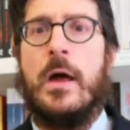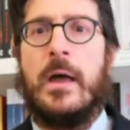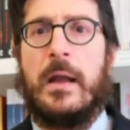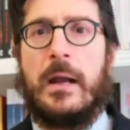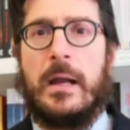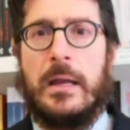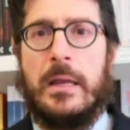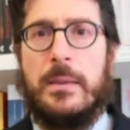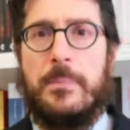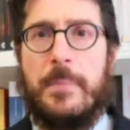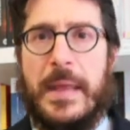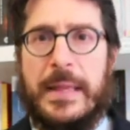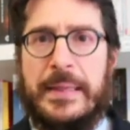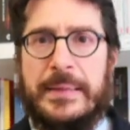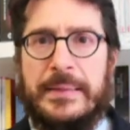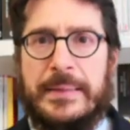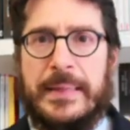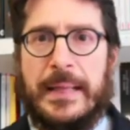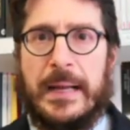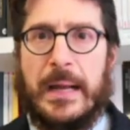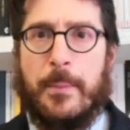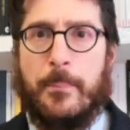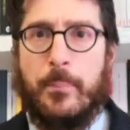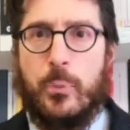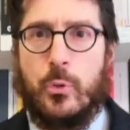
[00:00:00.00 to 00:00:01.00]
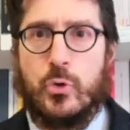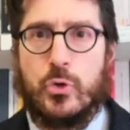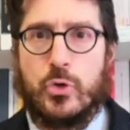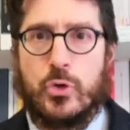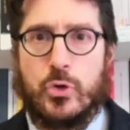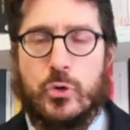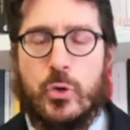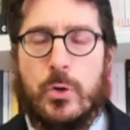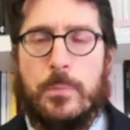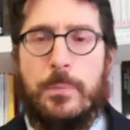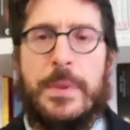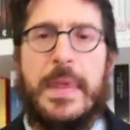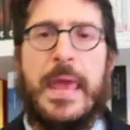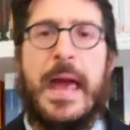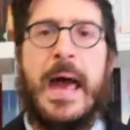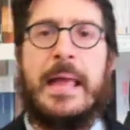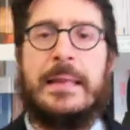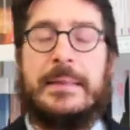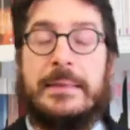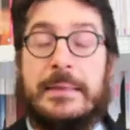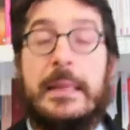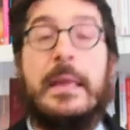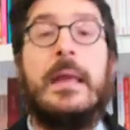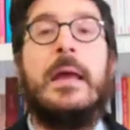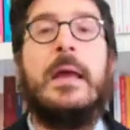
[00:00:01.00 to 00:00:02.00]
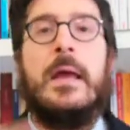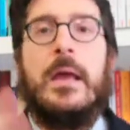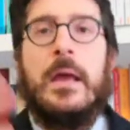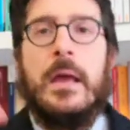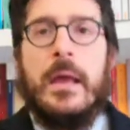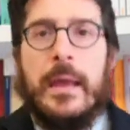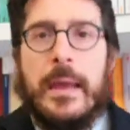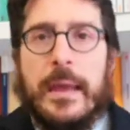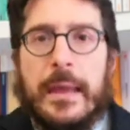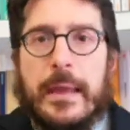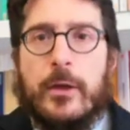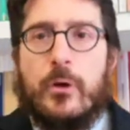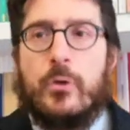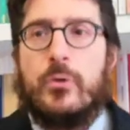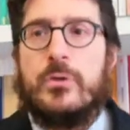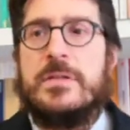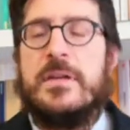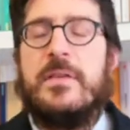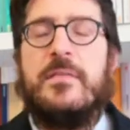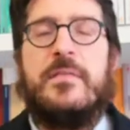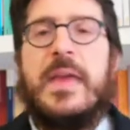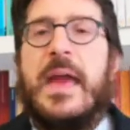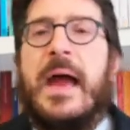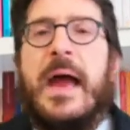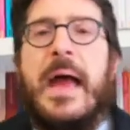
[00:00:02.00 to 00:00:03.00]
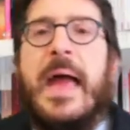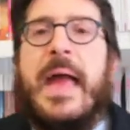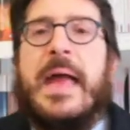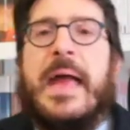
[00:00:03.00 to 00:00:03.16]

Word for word: rimettere a posto i piatti e così via.